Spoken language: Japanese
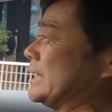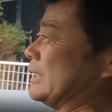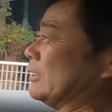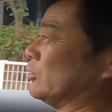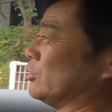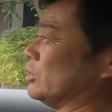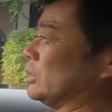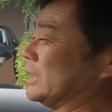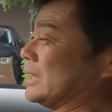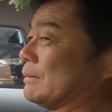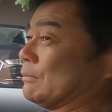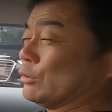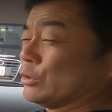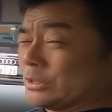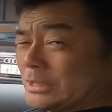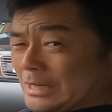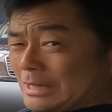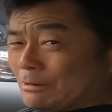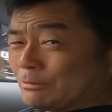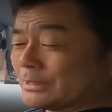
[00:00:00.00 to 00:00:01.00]
なると言って
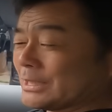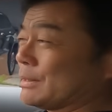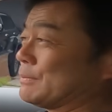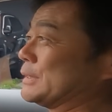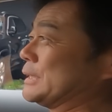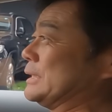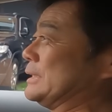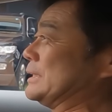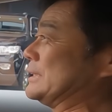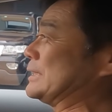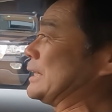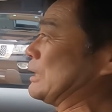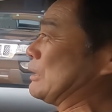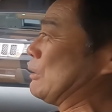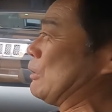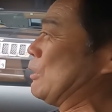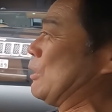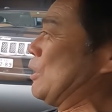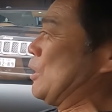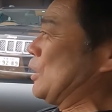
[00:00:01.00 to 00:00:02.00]
申し訳ございませんでした
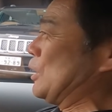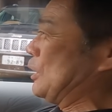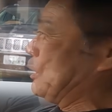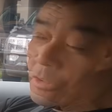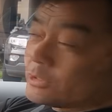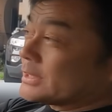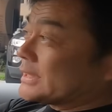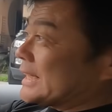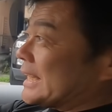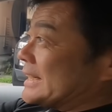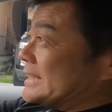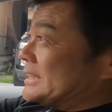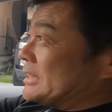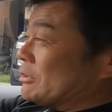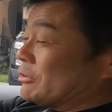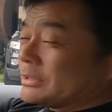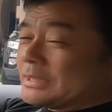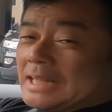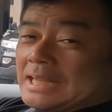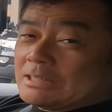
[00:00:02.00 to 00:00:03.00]
とお伝えし
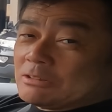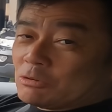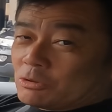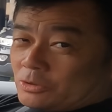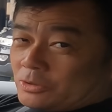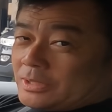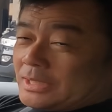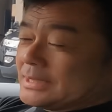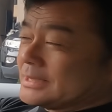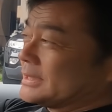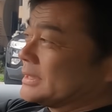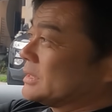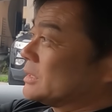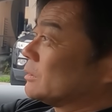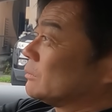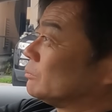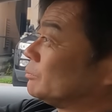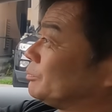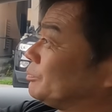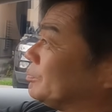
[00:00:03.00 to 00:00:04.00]
ておきたいところで
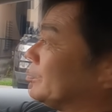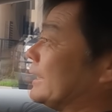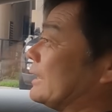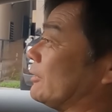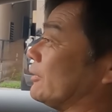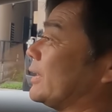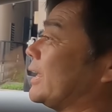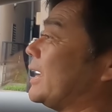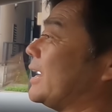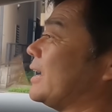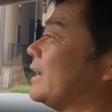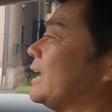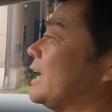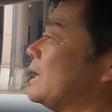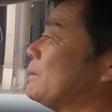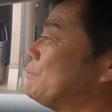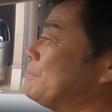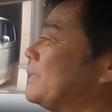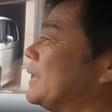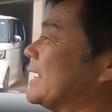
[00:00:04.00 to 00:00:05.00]
す。なので
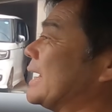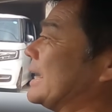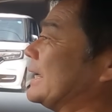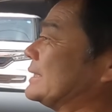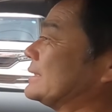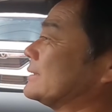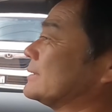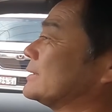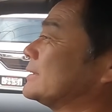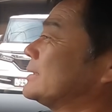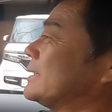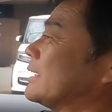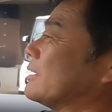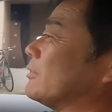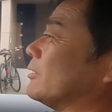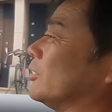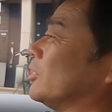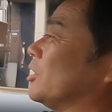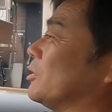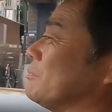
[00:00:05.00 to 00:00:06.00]
A ピラー、そして
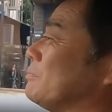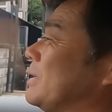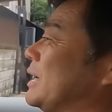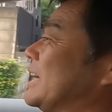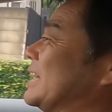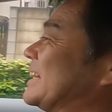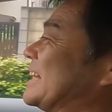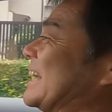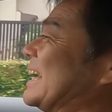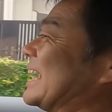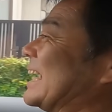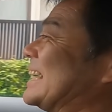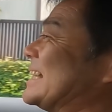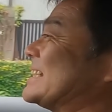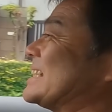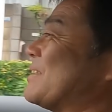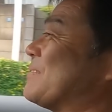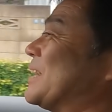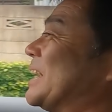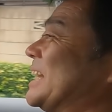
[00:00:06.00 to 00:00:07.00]
このメーターが
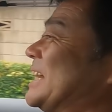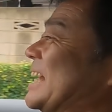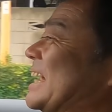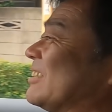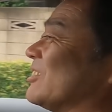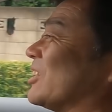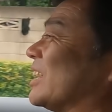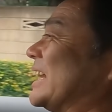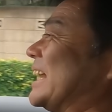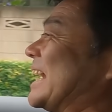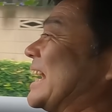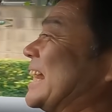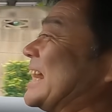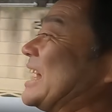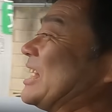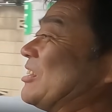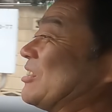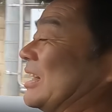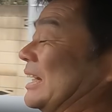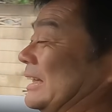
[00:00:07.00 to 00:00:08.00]
邪魔になるとかなら
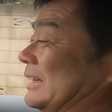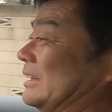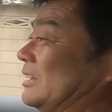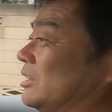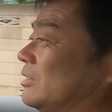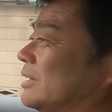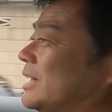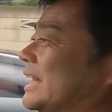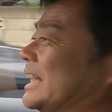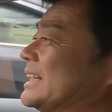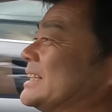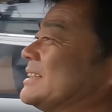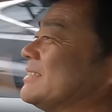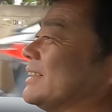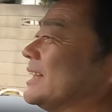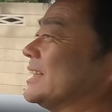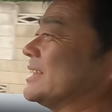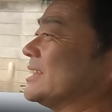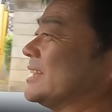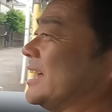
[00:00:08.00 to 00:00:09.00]
ないとかっていう話
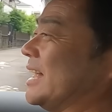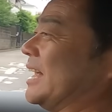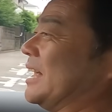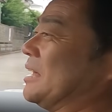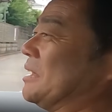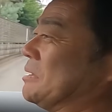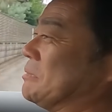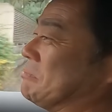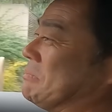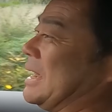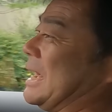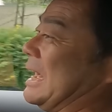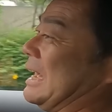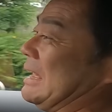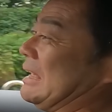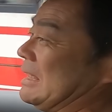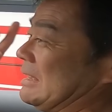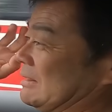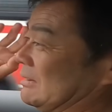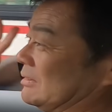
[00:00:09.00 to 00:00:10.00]
はですね、まあ
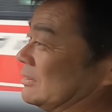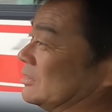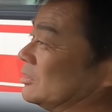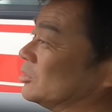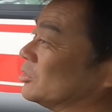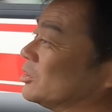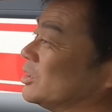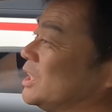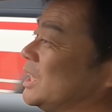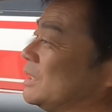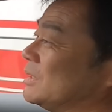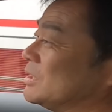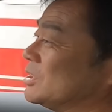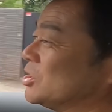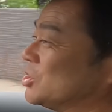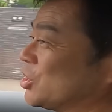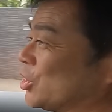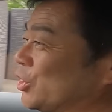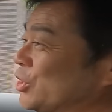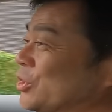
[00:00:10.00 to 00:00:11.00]
本当に
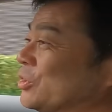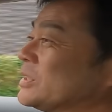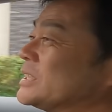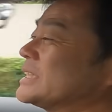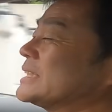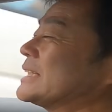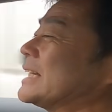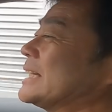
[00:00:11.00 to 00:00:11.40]
ちょい乗りし